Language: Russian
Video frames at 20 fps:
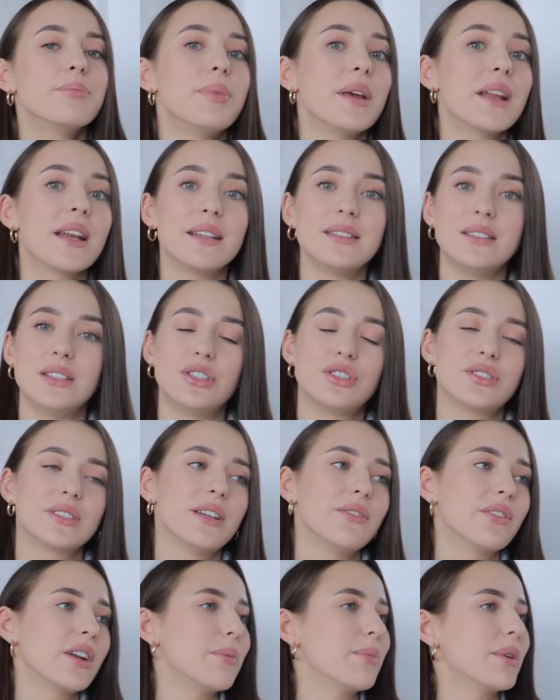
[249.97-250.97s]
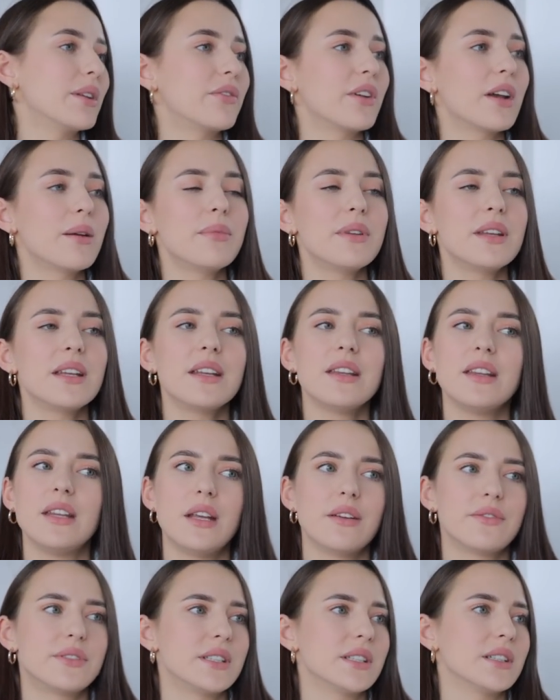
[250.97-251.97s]
периодически, время от времени.
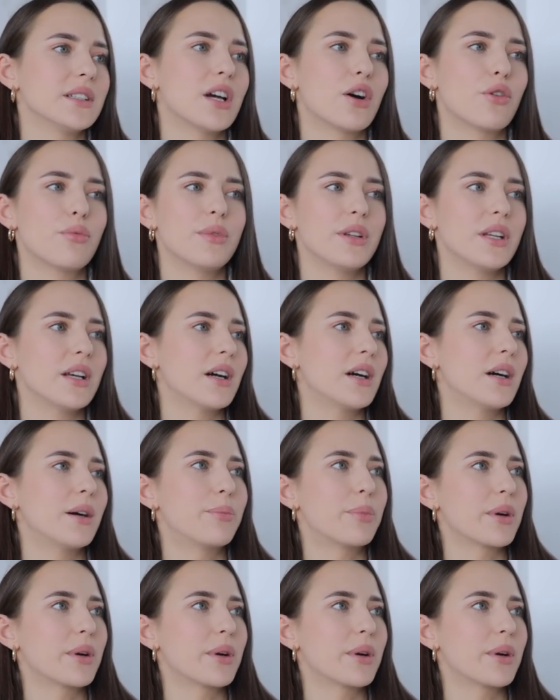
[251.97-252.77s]
Не всегда у меня